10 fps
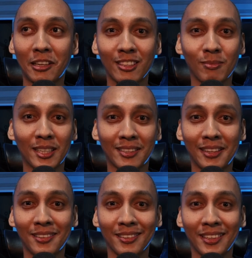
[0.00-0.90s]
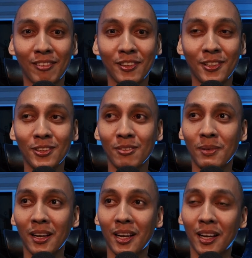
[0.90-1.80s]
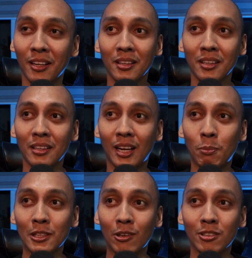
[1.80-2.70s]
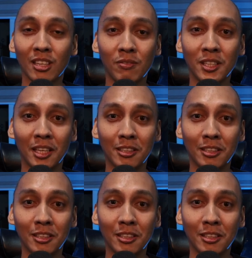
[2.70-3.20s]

trimestral yung FEU nun, baka inabot ako 7,